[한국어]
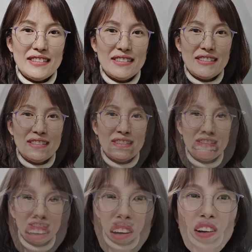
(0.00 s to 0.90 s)

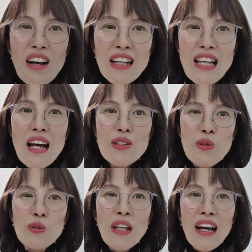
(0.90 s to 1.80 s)
유산화에서 가장
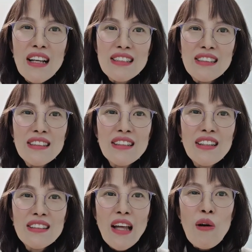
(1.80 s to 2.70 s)
좋은 한 가지는
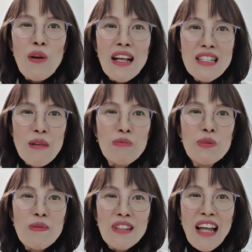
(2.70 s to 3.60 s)
탁월한
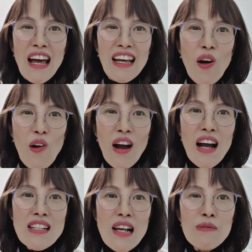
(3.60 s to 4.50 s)
제품입니다.
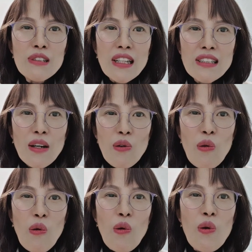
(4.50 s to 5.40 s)
건강한 삶을
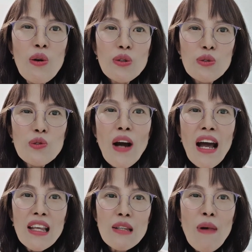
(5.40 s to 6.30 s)
되찾고
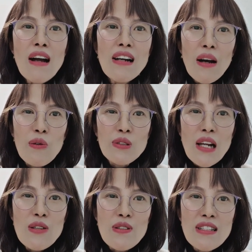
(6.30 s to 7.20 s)
꿈과 희망을 안고
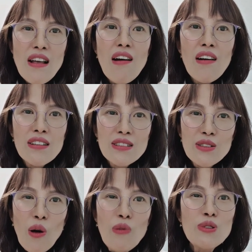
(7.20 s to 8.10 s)
살 수 있어
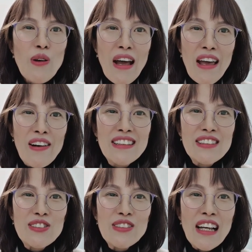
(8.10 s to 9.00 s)
너무 좋아요.
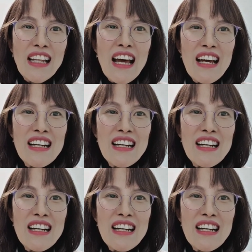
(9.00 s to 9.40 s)
유산화